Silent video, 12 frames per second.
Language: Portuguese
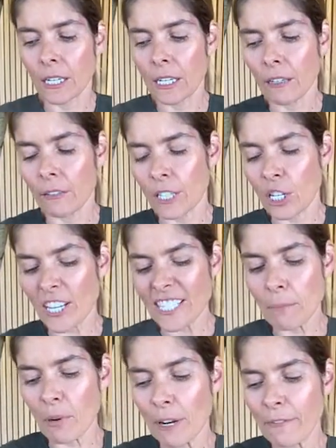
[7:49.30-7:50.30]
uh,
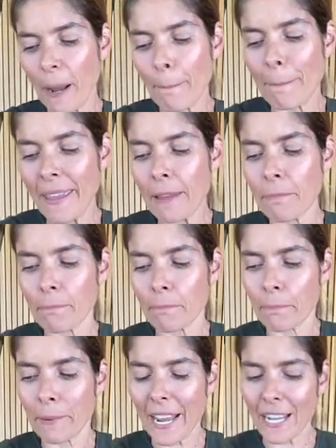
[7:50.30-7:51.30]
deixar a cebola ficar
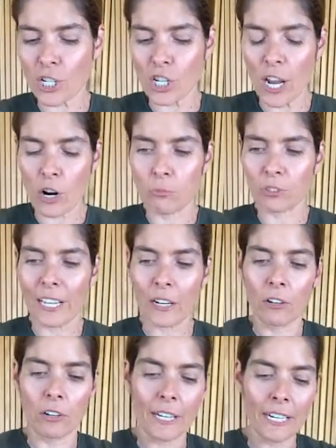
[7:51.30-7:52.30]
bem picadinha
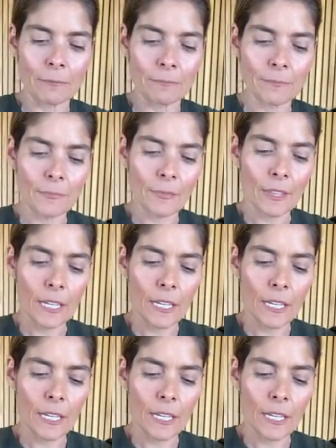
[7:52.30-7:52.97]
como tá agora.